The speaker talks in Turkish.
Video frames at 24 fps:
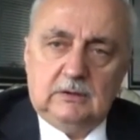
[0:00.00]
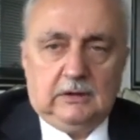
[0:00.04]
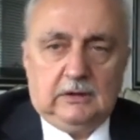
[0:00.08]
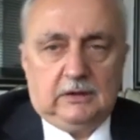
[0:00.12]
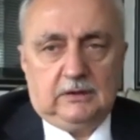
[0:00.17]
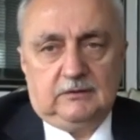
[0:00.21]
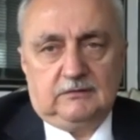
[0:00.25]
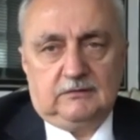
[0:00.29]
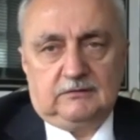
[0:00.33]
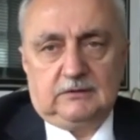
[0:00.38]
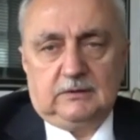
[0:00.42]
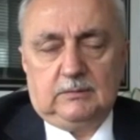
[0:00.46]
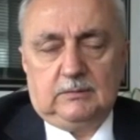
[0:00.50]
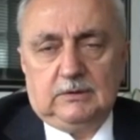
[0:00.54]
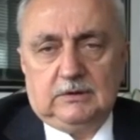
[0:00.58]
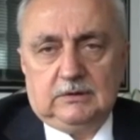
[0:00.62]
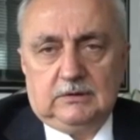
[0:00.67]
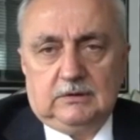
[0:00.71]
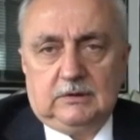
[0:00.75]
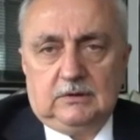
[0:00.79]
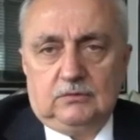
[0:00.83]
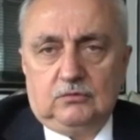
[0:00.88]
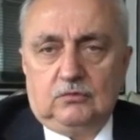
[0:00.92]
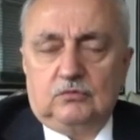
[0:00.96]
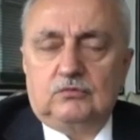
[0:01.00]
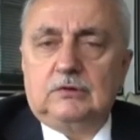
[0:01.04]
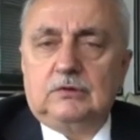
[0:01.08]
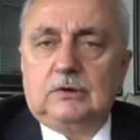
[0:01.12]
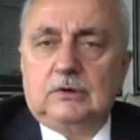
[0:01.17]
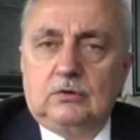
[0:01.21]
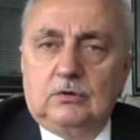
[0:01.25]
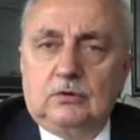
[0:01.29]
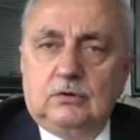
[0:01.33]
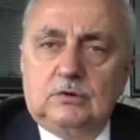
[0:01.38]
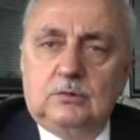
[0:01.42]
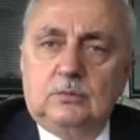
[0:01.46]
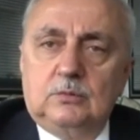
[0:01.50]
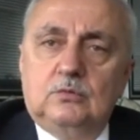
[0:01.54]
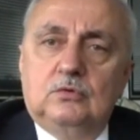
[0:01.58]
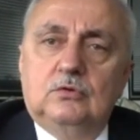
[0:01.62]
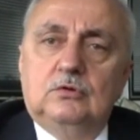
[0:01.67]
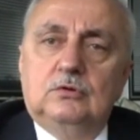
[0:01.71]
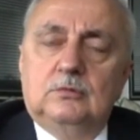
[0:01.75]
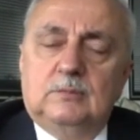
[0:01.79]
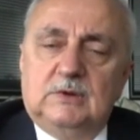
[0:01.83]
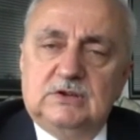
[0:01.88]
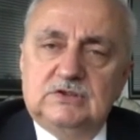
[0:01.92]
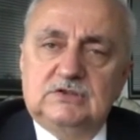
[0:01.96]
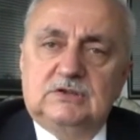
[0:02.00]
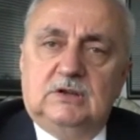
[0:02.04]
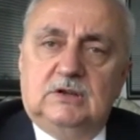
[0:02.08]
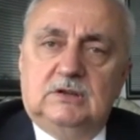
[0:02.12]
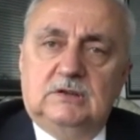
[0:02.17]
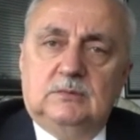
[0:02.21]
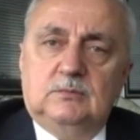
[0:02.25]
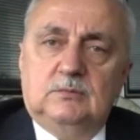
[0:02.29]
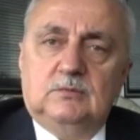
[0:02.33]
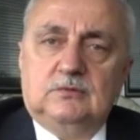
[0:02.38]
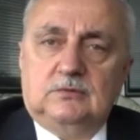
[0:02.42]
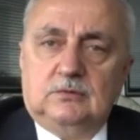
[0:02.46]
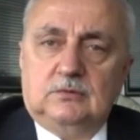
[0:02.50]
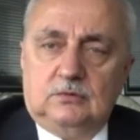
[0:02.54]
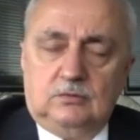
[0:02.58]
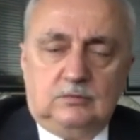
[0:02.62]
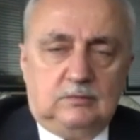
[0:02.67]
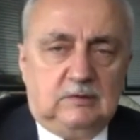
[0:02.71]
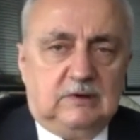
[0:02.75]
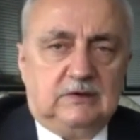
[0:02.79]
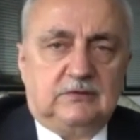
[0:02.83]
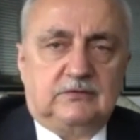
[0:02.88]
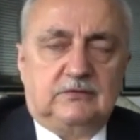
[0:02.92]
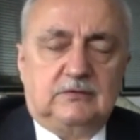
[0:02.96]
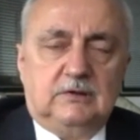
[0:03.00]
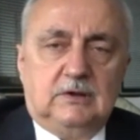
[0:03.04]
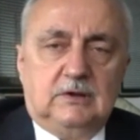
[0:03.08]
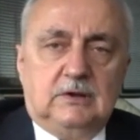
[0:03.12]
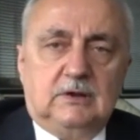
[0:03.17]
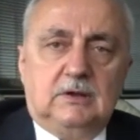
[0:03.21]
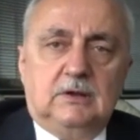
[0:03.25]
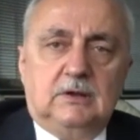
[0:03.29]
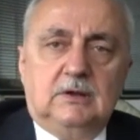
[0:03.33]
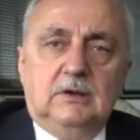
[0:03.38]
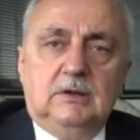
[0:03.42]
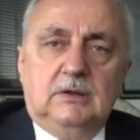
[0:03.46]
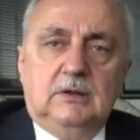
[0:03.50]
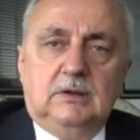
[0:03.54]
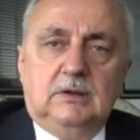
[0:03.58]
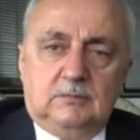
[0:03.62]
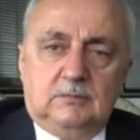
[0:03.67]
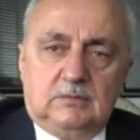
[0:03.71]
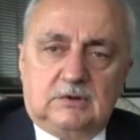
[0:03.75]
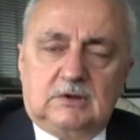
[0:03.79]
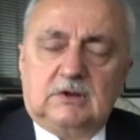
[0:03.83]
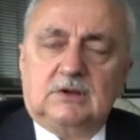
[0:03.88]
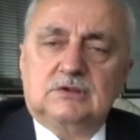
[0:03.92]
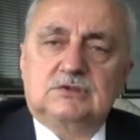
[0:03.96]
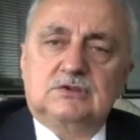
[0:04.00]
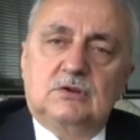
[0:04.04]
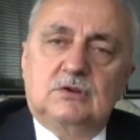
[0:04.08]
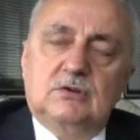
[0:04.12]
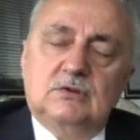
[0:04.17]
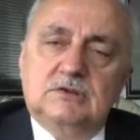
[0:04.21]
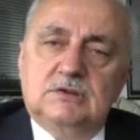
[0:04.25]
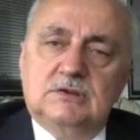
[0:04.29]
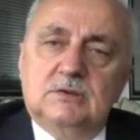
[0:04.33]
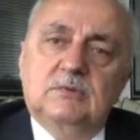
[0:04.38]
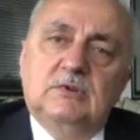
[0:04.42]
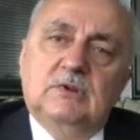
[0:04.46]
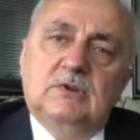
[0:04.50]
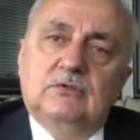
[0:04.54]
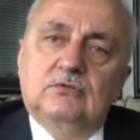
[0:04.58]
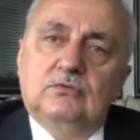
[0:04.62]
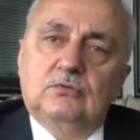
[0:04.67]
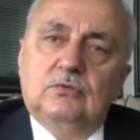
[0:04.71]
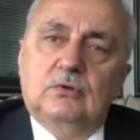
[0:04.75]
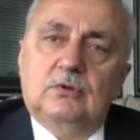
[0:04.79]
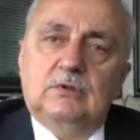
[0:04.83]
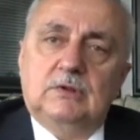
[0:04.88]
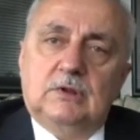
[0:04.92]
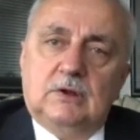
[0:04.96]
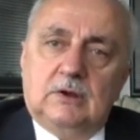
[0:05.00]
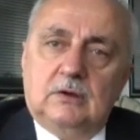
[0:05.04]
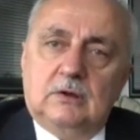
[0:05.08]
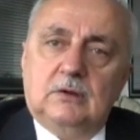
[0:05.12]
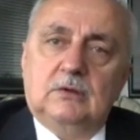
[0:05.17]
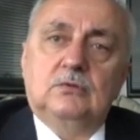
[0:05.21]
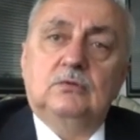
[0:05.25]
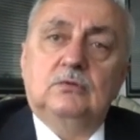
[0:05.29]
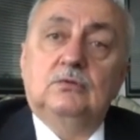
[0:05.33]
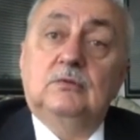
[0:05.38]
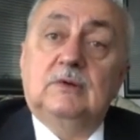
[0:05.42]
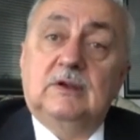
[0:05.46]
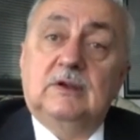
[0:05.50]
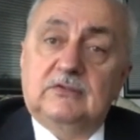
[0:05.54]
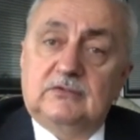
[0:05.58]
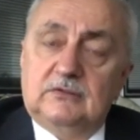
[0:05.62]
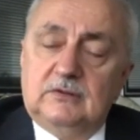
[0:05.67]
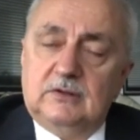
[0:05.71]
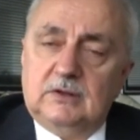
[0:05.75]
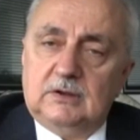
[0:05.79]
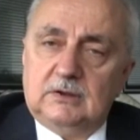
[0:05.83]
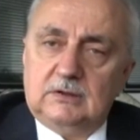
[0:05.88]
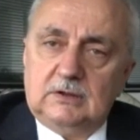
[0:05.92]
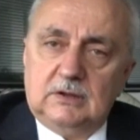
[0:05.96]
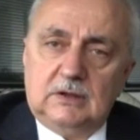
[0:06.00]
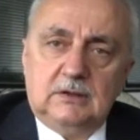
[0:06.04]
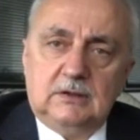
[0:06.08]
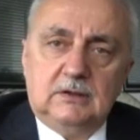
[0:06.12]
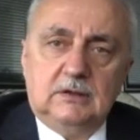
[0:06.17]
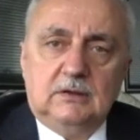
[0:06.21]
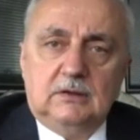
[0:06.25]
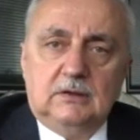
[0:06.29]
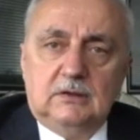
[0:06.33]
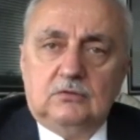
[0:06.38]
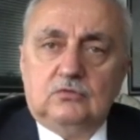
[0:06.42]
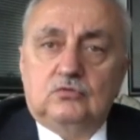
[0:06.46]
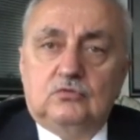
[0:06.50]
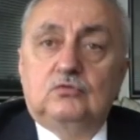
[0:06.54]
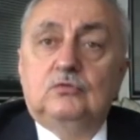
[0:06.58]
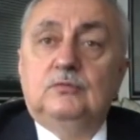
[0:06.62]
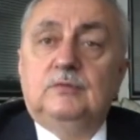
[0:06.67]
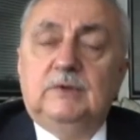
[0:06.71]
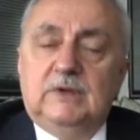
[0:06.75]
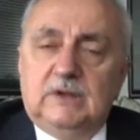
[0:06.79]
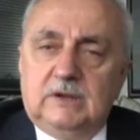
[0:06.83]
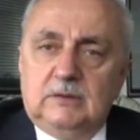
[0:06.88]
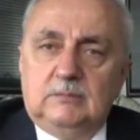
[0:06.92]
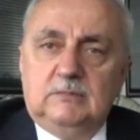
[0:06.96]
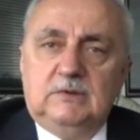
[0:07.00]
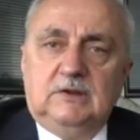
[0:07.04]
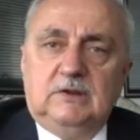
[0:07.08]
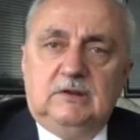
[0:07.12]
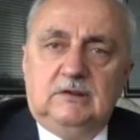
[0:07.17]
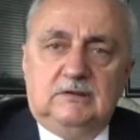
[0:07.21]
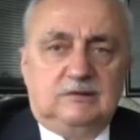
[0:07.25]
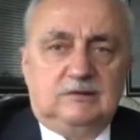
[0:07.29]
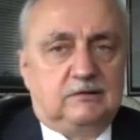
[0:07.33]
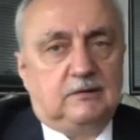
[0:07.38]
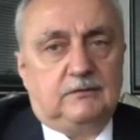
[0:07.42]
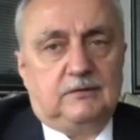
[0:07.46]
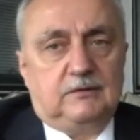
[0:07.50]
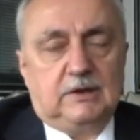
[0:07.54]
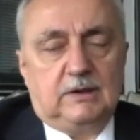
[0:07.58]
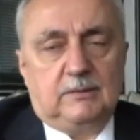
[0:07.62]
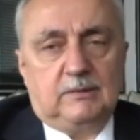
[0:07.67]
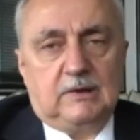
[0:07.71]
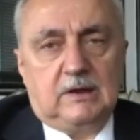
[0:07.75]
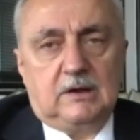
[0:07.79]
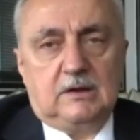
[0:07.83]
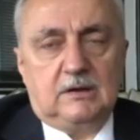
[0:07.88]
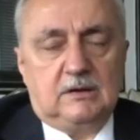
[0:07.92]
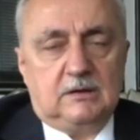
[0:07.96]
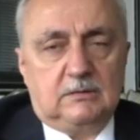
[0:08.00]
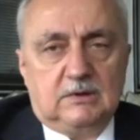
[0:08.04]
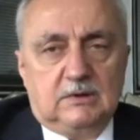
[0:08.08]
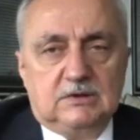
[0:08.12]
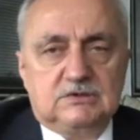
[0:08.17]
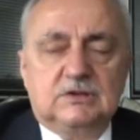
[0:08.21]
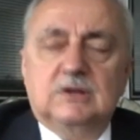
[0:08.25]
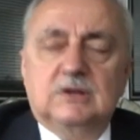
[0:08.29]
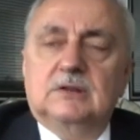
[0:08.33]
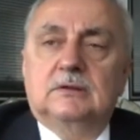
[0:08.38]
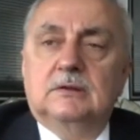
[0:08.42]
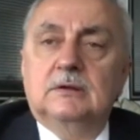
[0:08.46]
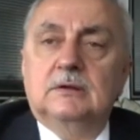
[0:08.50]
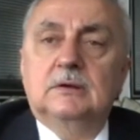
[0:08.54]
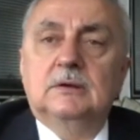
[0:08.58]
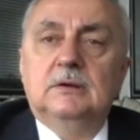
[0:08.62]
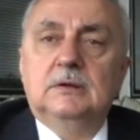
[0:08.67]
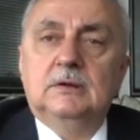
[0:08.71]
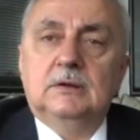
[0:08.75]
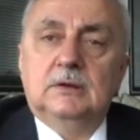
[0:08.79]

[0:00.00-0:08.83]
Aynı zamanda Yüksek Öğretim Kurulu Başkanlığımızla üniversitelere birkaç ay önce bir yazı göndererek üniversitelerde su verimliliği seferberliğini başlattı.